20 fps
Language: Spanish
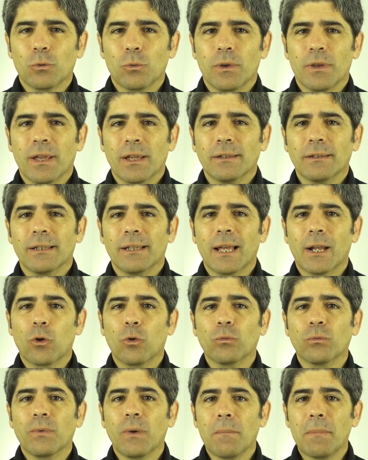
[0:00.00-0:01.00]
cuidan de
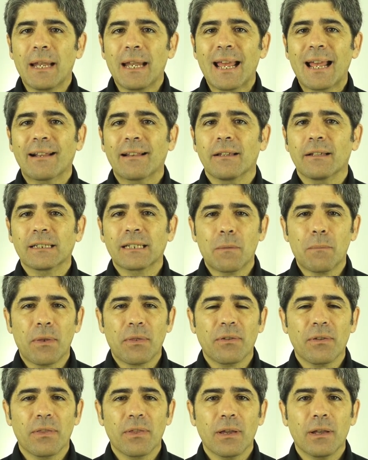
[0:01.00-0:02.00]
algún familiar
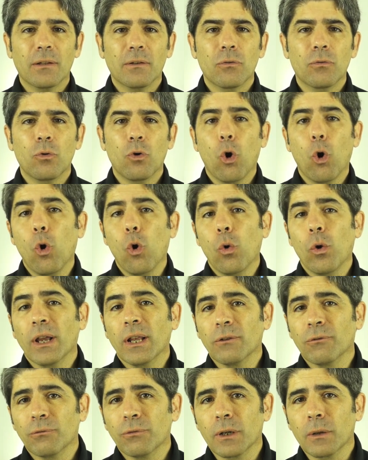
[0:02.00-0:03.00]
discapacitado o
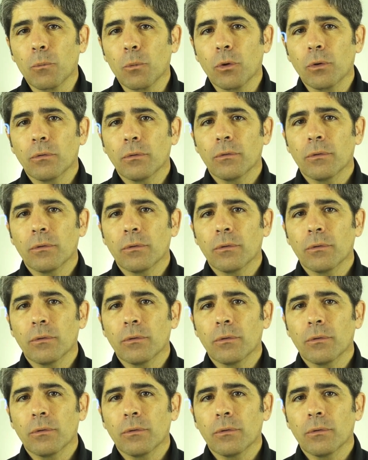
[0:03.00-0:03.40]
enfermo.